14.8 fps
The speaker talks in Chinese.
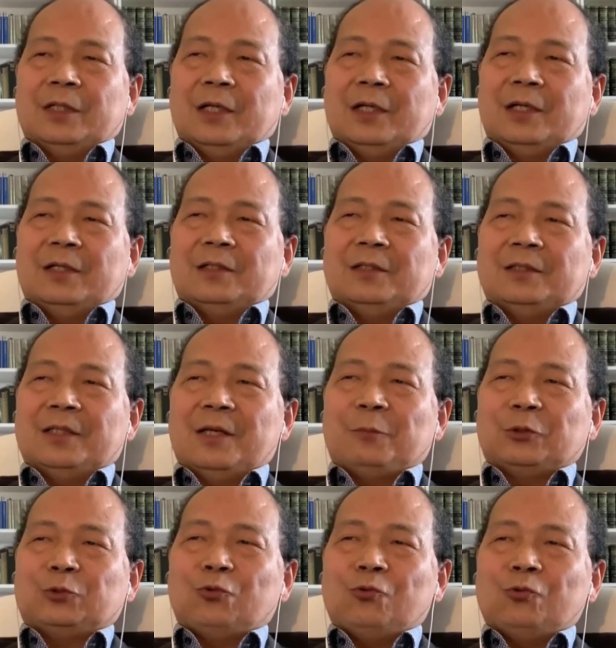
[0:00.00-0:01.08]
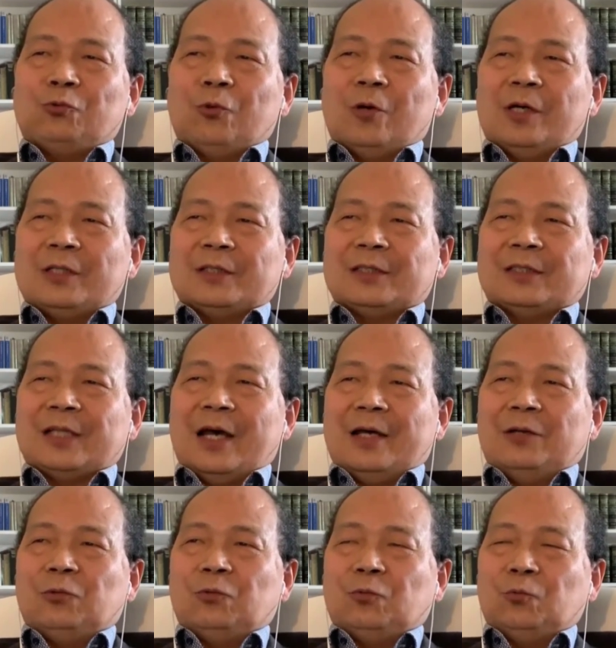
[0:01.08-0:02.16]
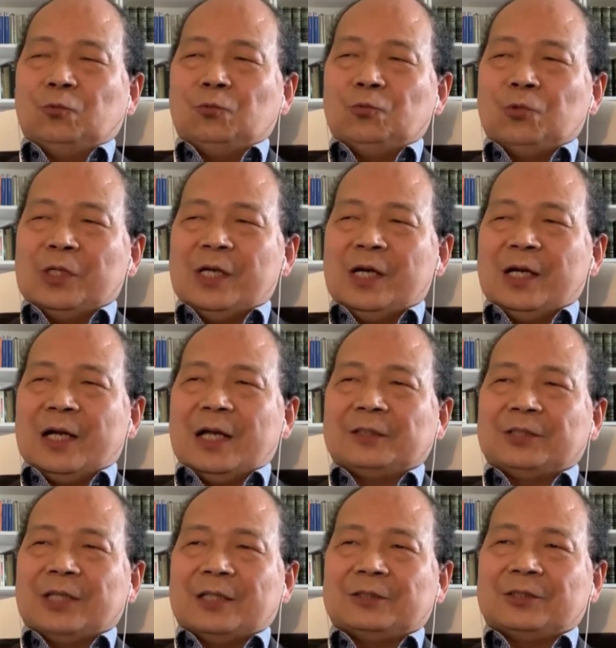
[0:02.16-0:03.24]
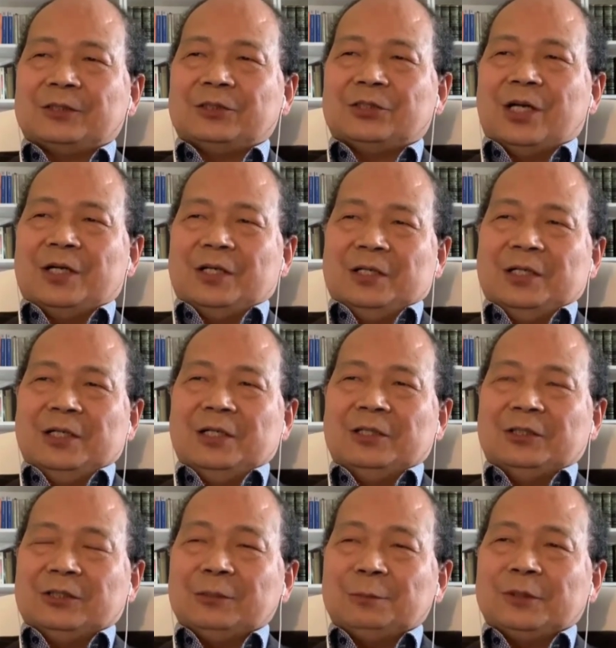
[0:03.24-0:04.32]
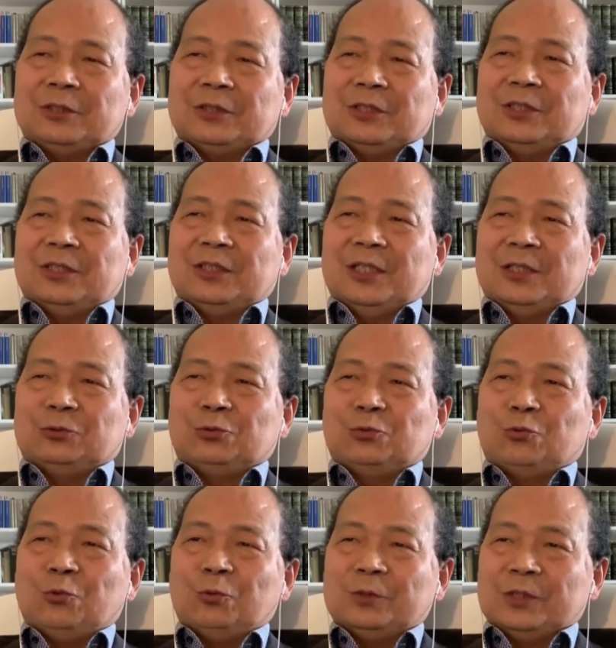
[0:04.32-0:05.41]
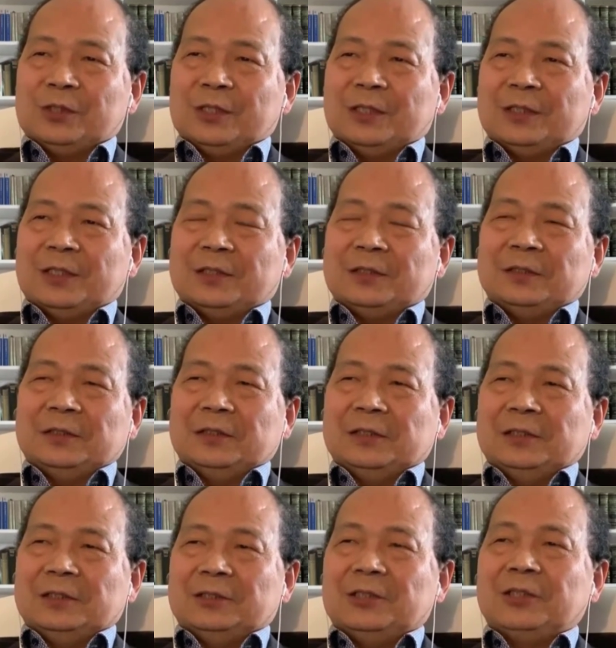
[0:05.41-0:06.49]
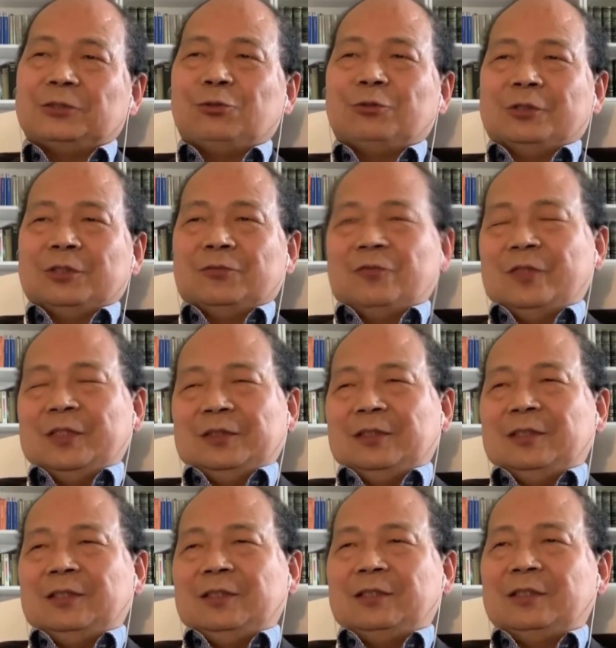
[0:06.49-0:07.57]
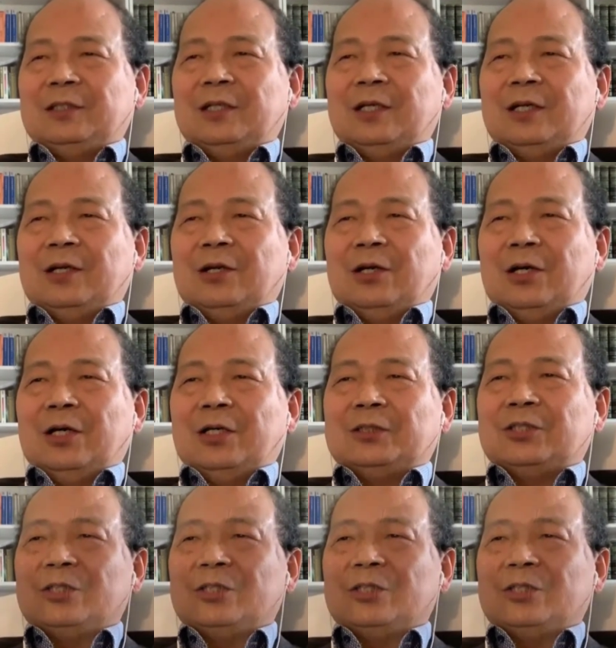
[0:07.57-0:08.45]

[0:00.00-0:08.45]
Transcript: 呃，那么中国在乌克兰战争上是不是体现出公正了呢？这就是问题，呃，